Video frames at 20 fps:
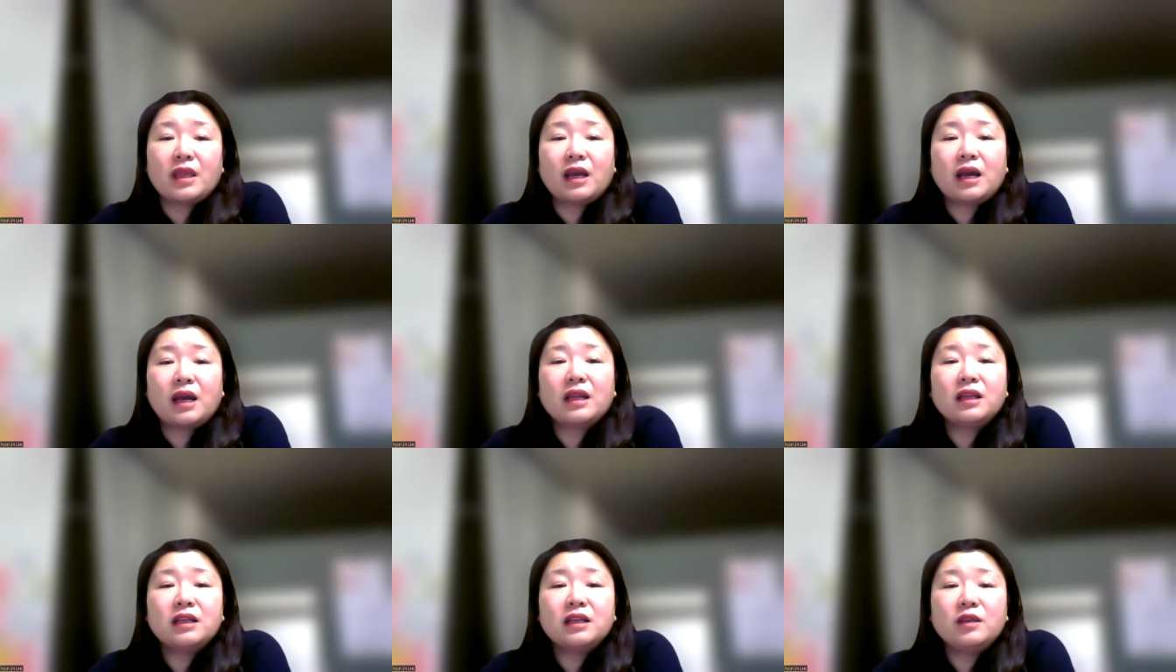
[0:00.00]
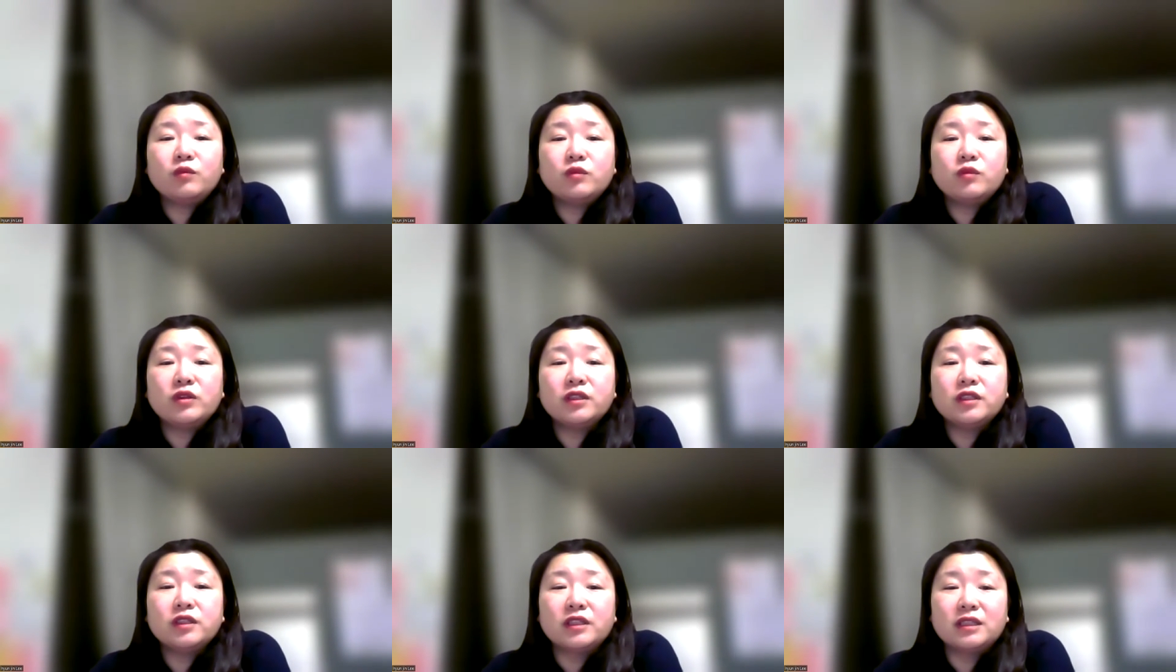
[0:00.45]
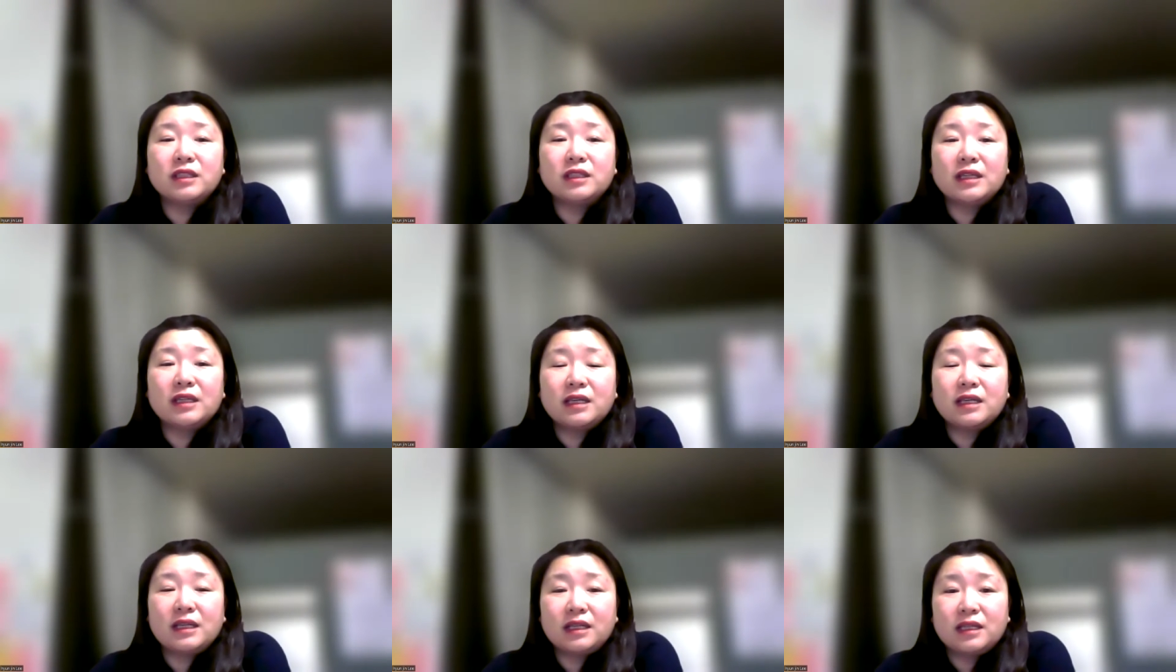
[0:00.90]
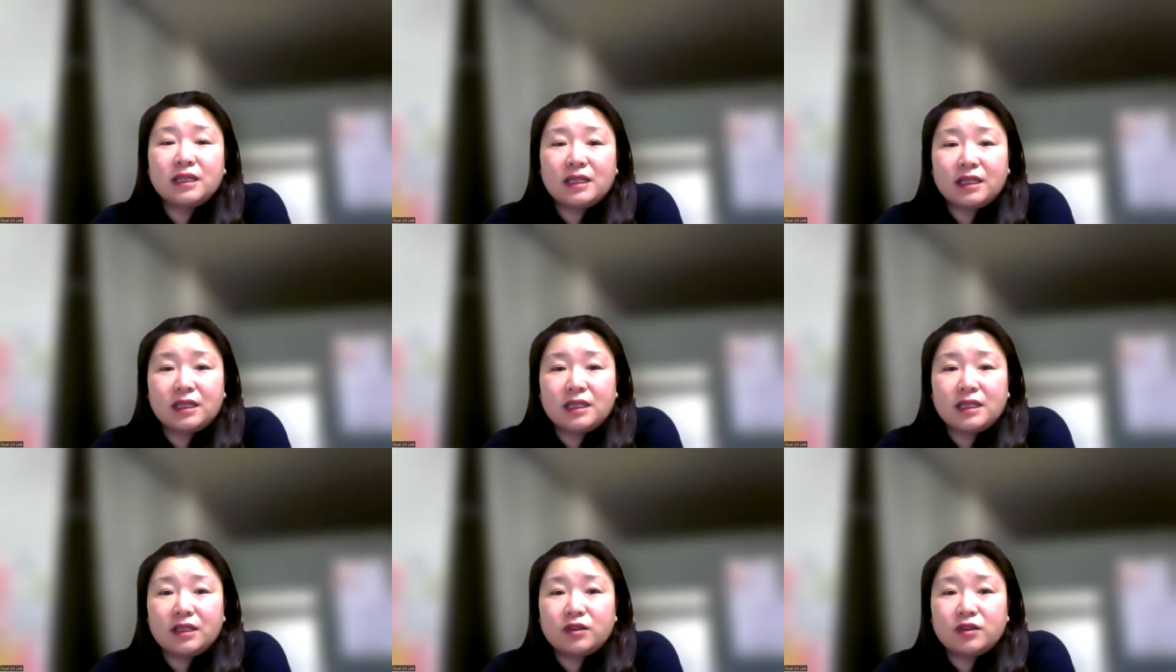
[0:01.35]
하나님은
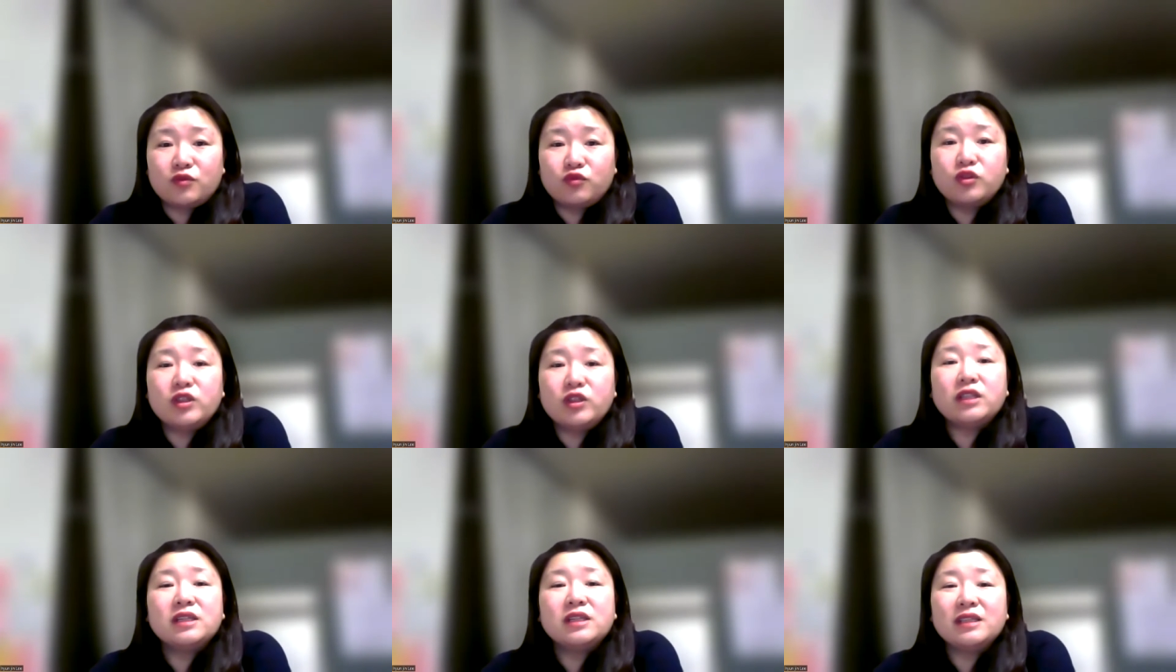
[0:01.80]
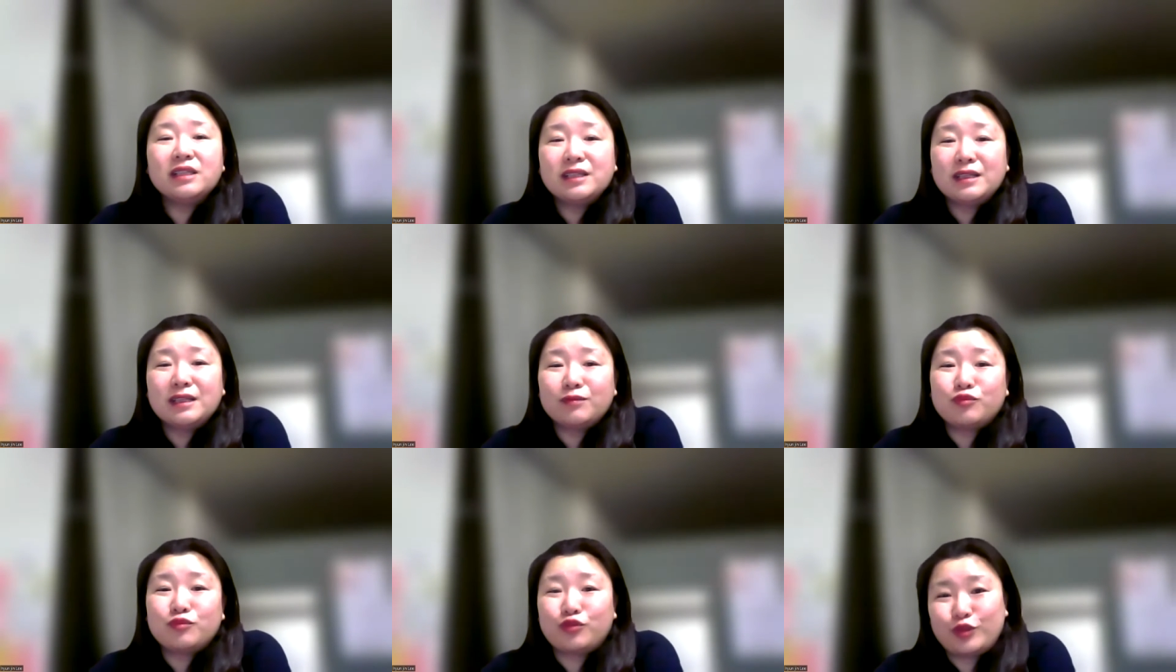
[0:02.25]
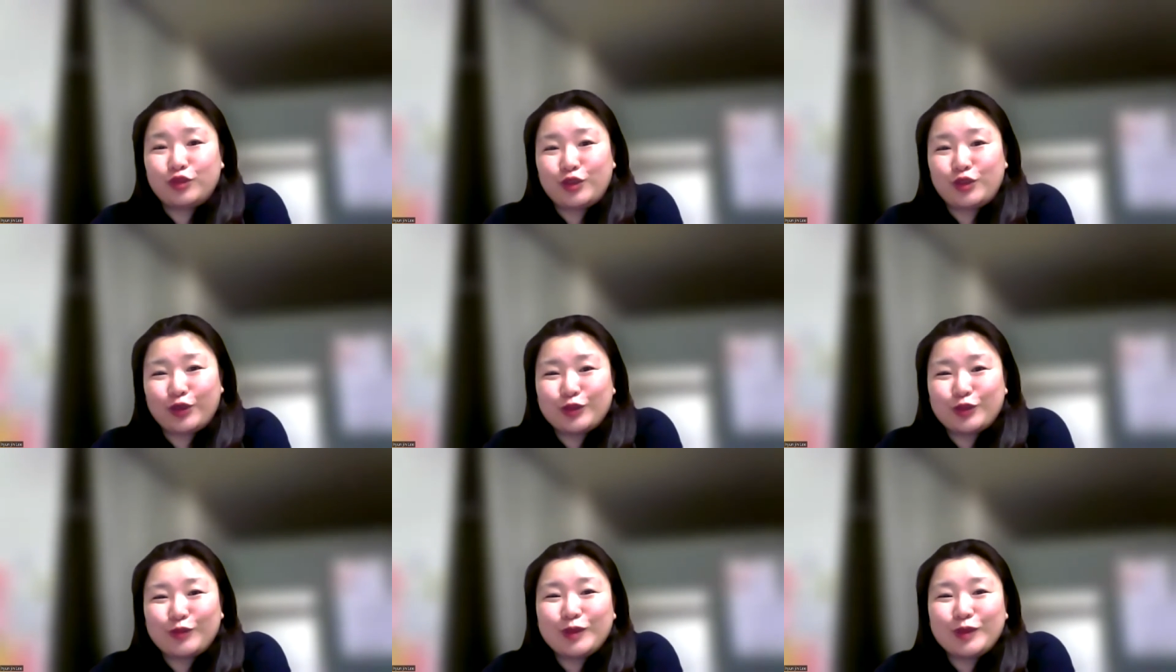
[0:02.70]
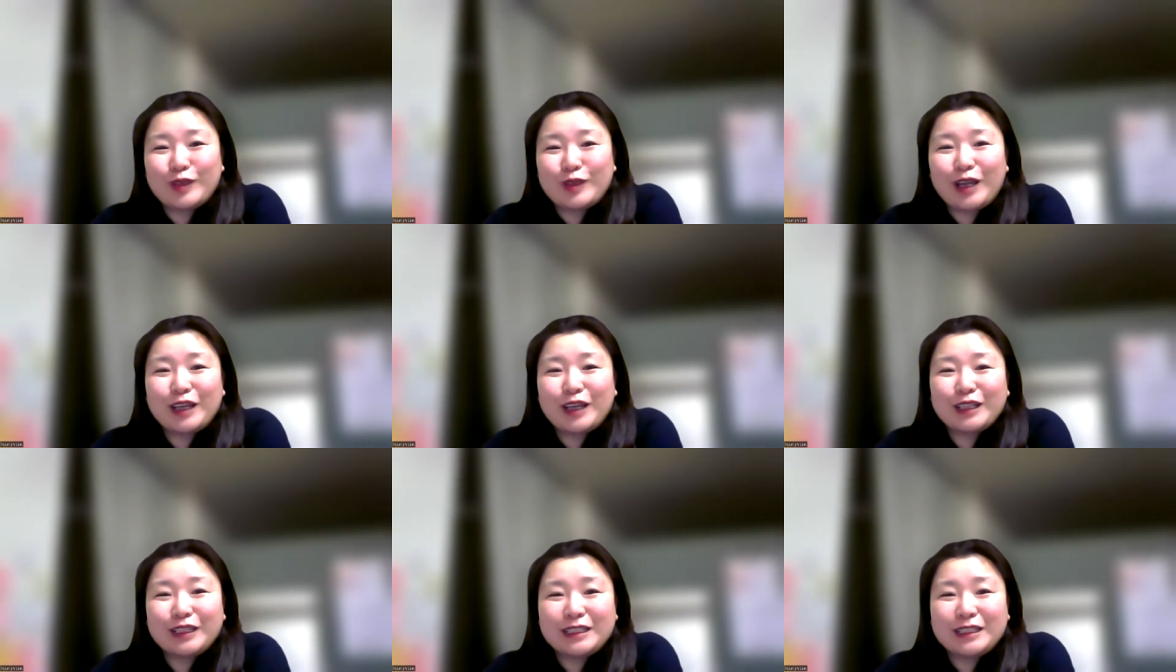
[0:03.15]
우리를 부르셨습니다.